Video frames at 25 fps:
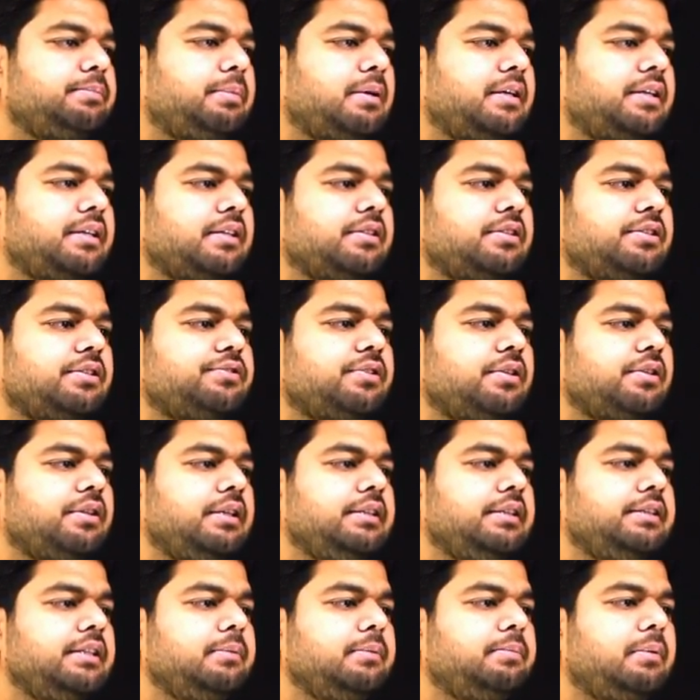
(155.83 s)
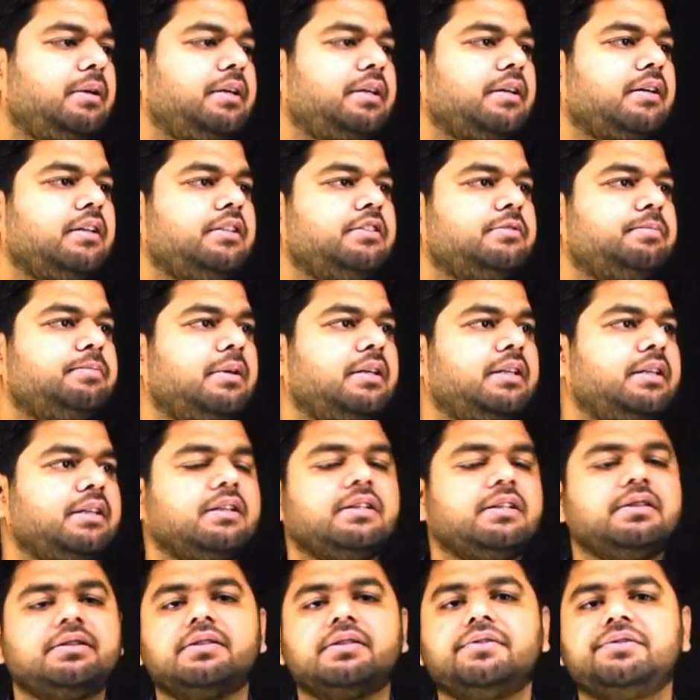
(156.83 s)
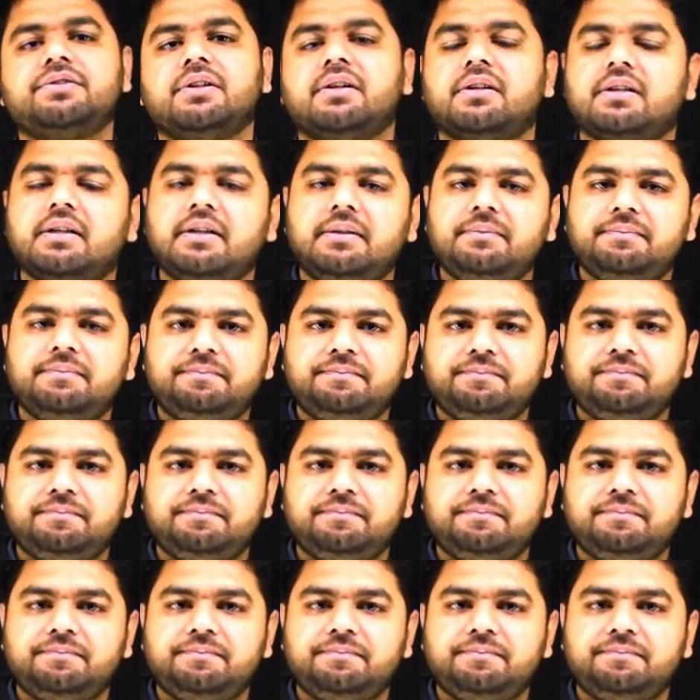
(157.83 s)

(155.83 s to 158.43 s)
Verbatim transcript: पार्टिकल की तरफ चल रहा है ये पार्टिकल इस पार्टिकल की तरफ चल रहा है